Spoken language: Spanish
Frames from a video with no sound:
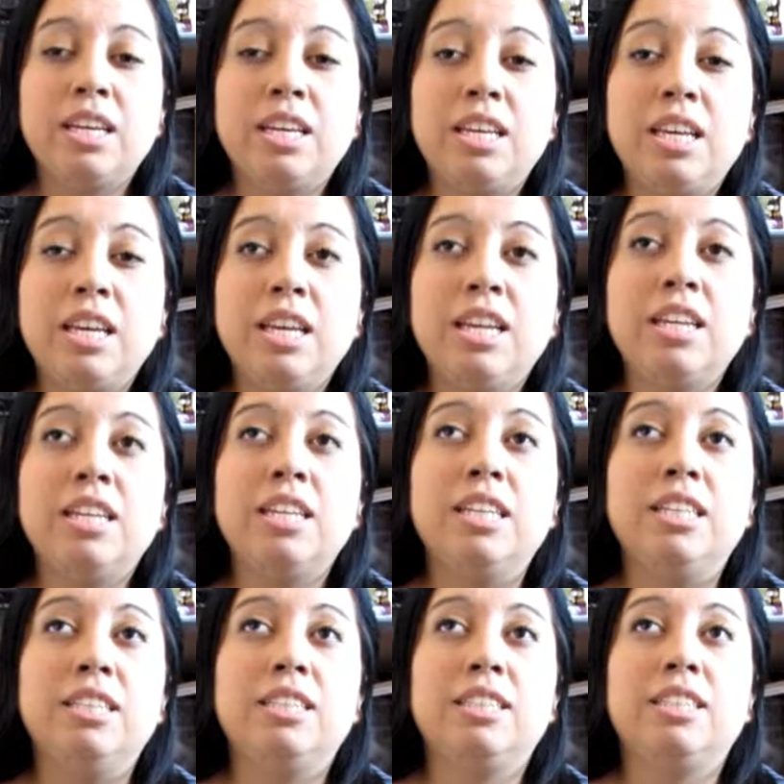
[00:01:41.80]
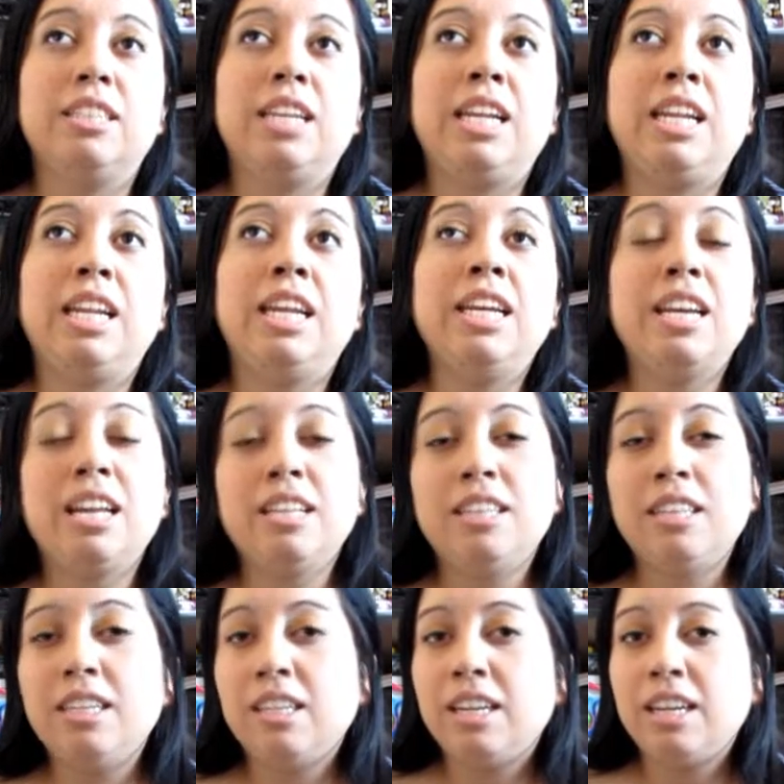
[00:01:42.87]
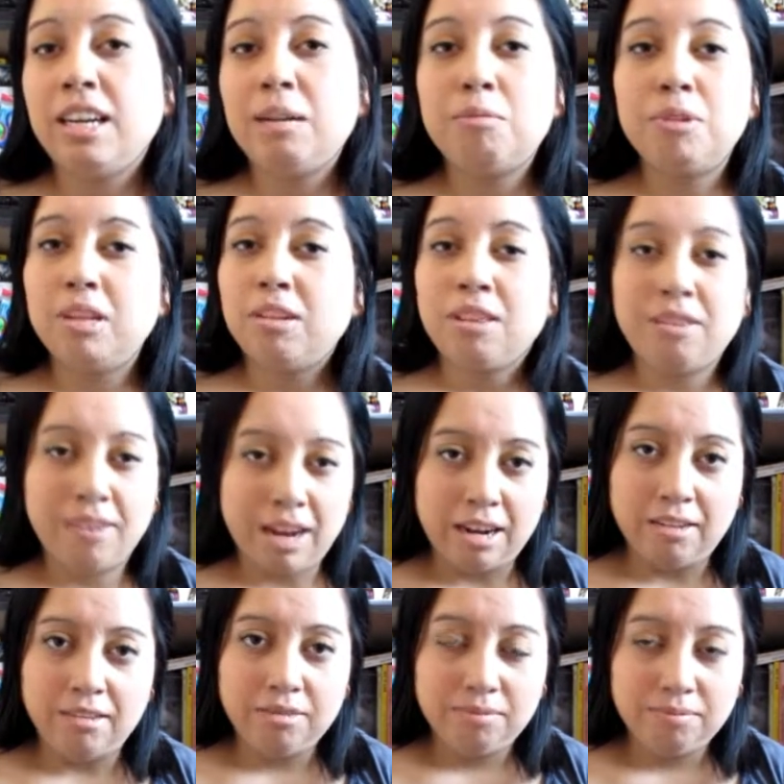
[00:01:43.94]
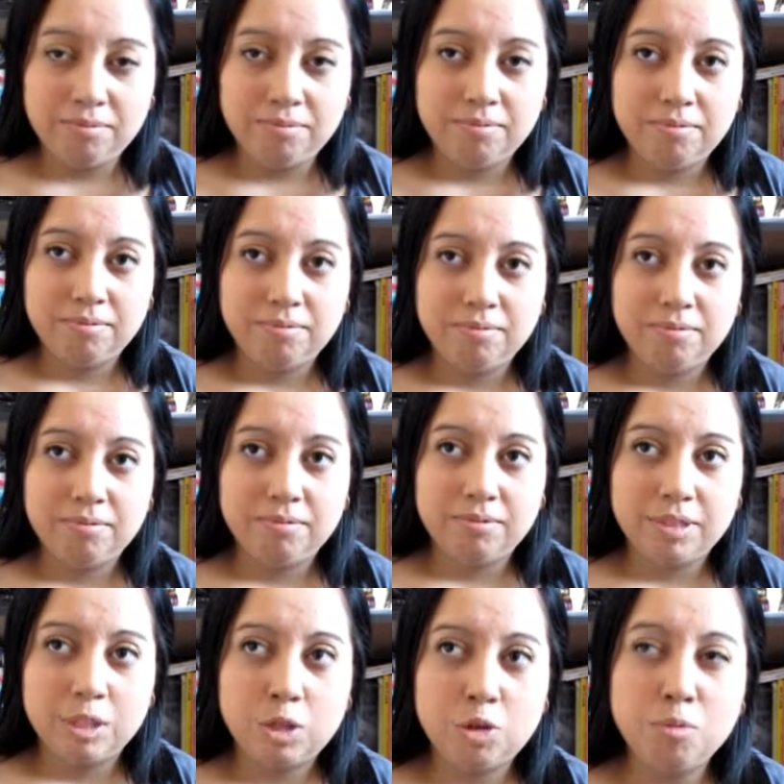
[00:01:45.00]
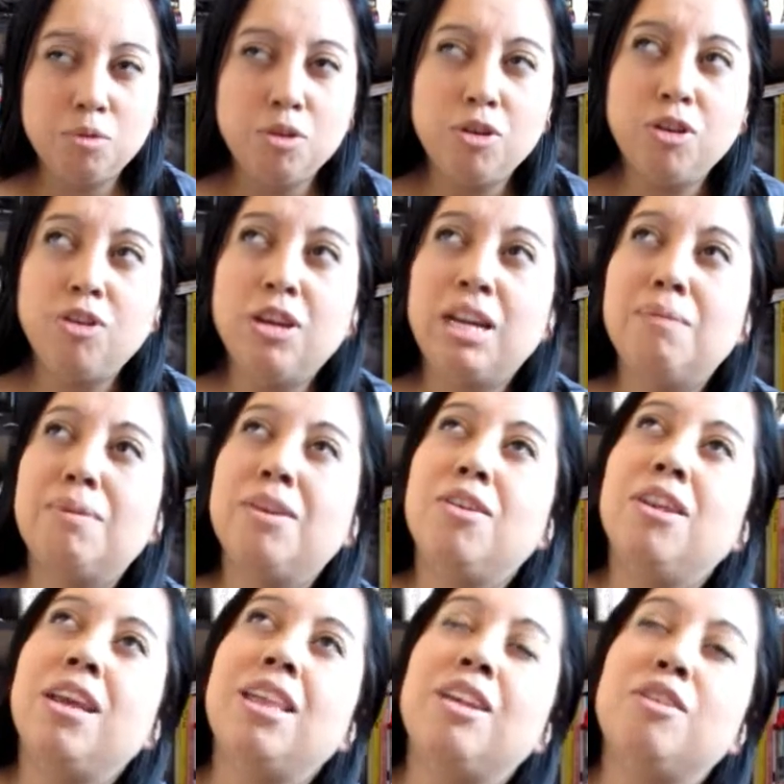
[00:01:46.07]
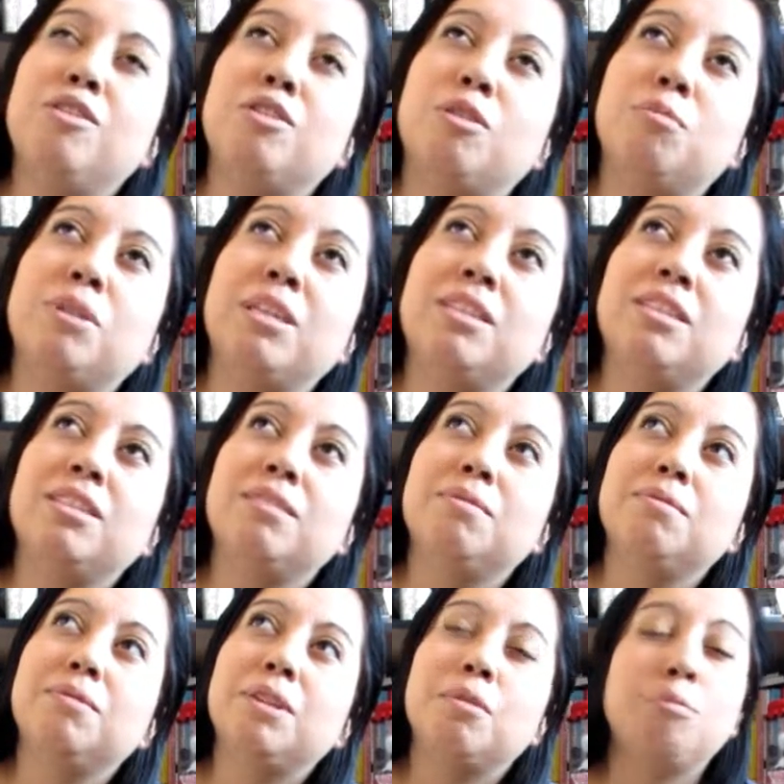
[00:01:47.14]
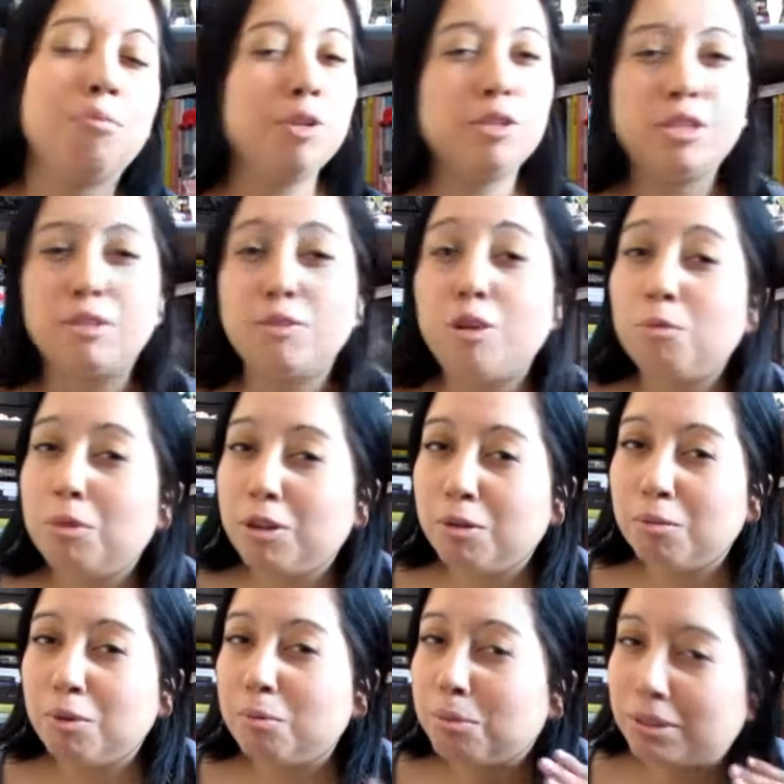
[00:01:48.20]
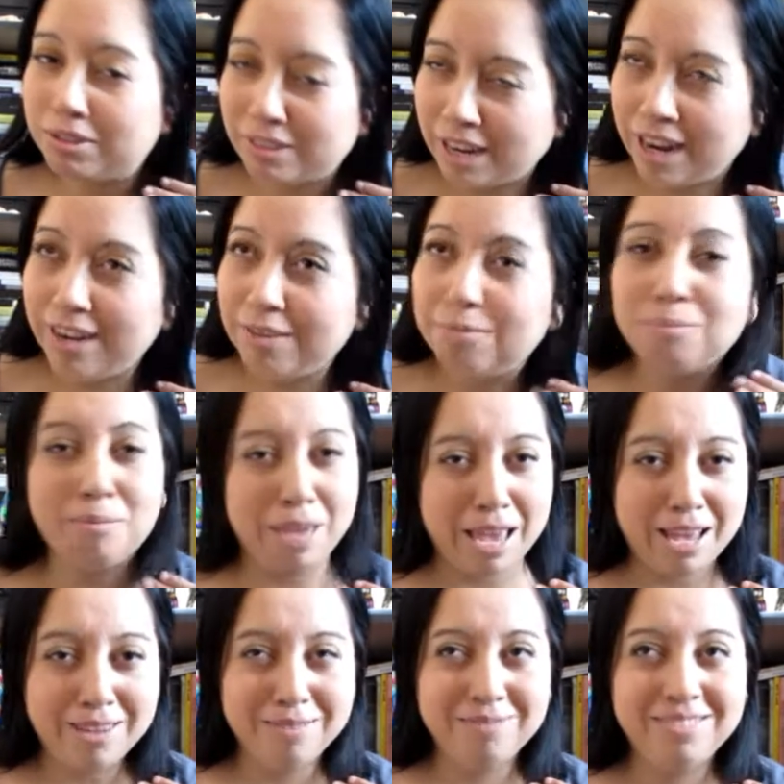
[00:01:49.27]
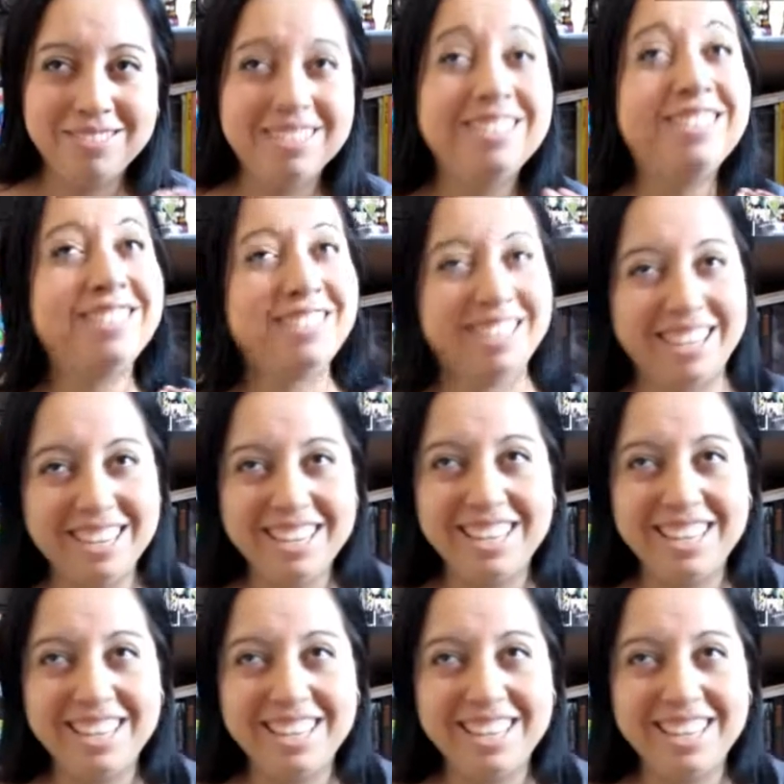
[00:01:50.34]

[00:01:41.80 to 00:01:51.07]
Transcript: quien le encanta tener amoríos de verano, como yo creo que la mayoría de los hombres, pero esa es una opinión muy personal mía sí.